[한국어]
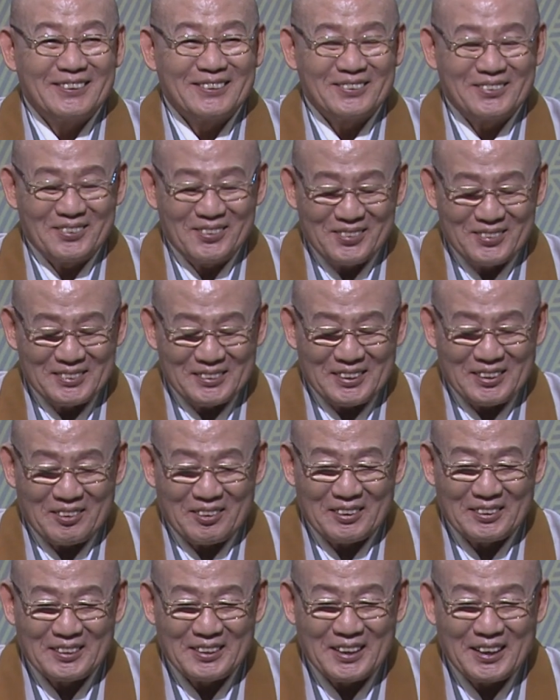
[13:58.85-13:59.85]
꼭 그대로
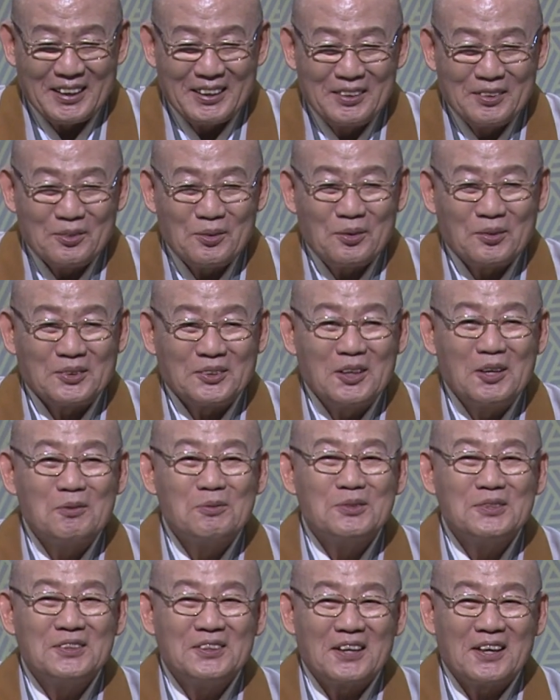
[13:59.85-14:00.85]
안 돼. 꼭
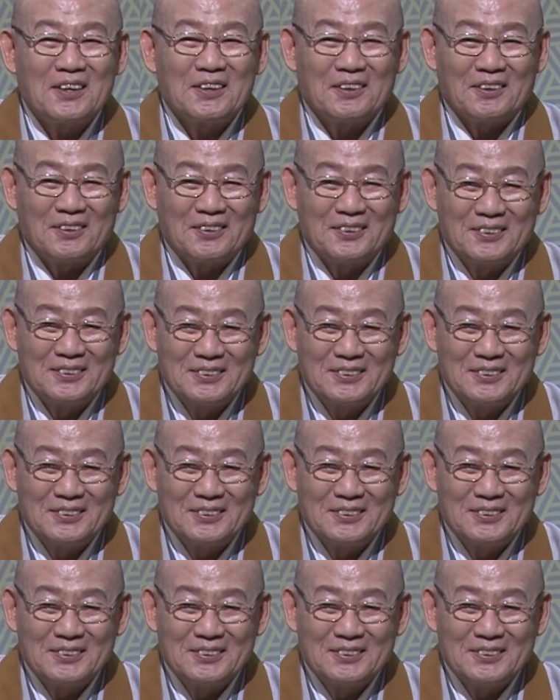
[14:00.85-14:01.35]
여분이 생겨.